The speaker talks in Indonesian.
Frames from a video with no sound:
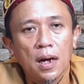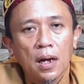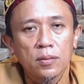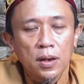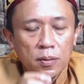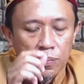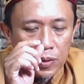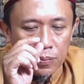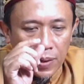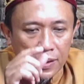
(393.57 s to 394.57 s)
Allah
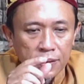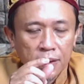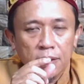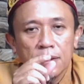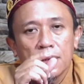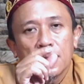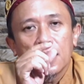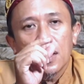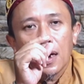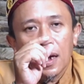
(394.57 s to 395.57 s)
memention
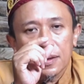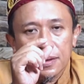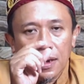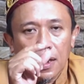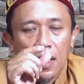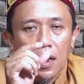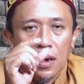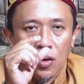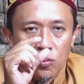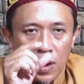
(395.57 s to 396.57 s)
kata
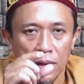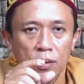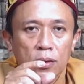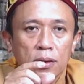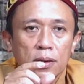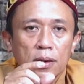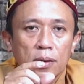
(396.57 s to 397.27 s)
Ramadan